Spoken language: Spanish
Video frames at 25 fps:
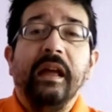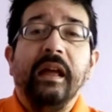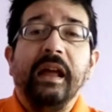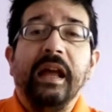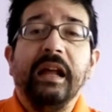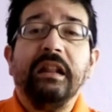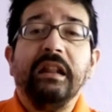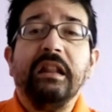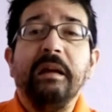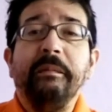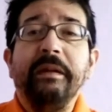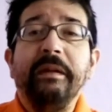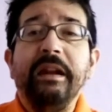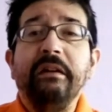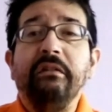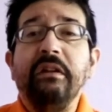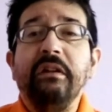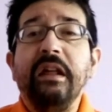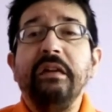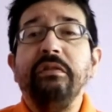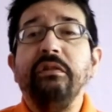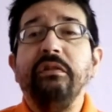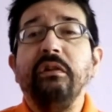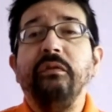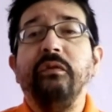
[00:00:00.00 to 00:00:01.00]
esta película
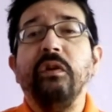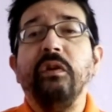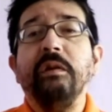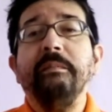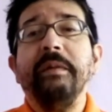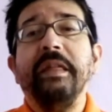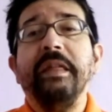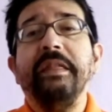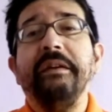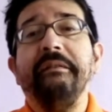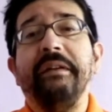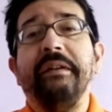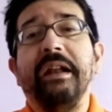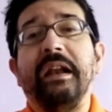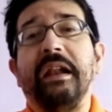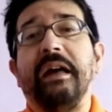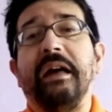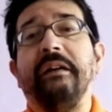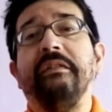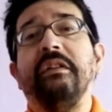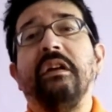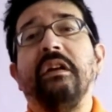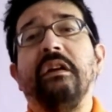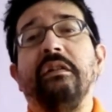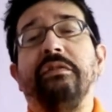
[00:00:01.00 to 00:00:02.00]
hay dos formas de verla
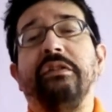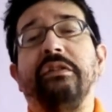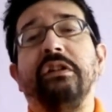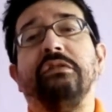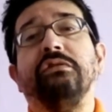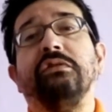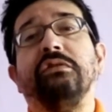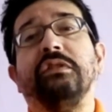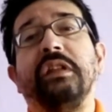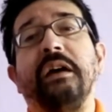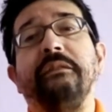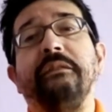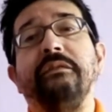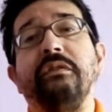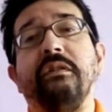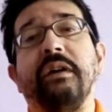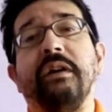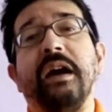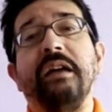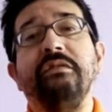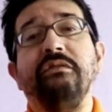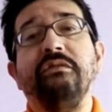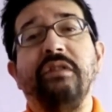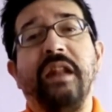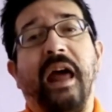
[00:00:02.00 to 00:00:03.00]
si tú estás
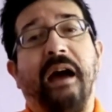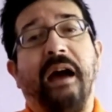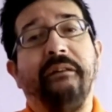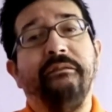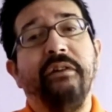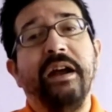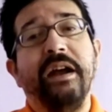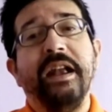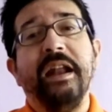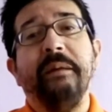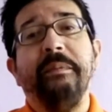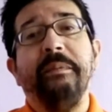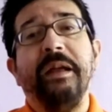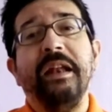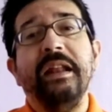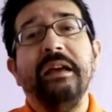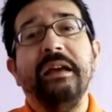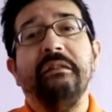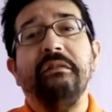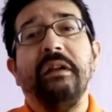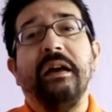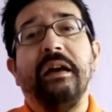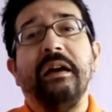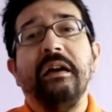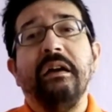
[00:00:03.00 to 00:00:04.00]
buscando una buena
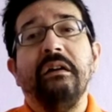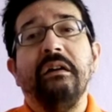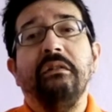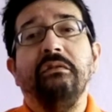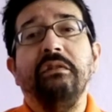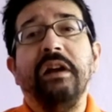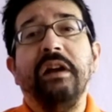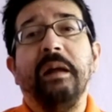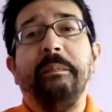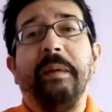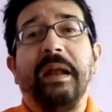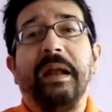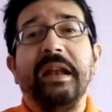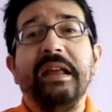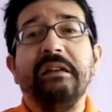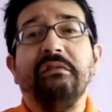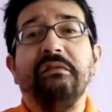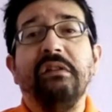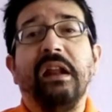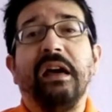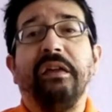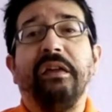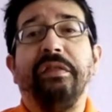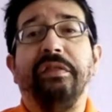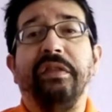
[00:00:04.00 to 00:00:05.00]
película, una
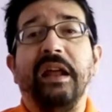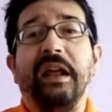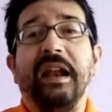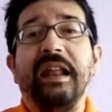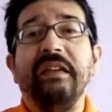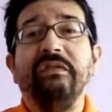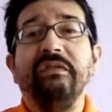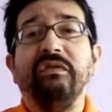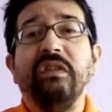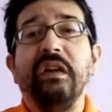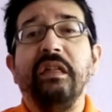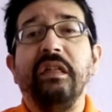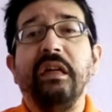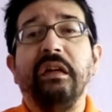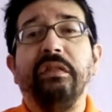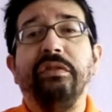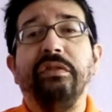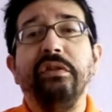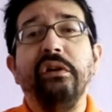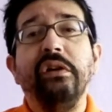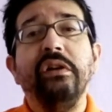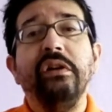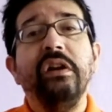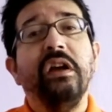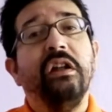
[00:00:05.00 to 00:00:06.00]
película excelente de
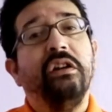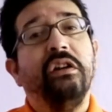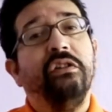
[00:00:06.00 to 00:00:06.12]
acción,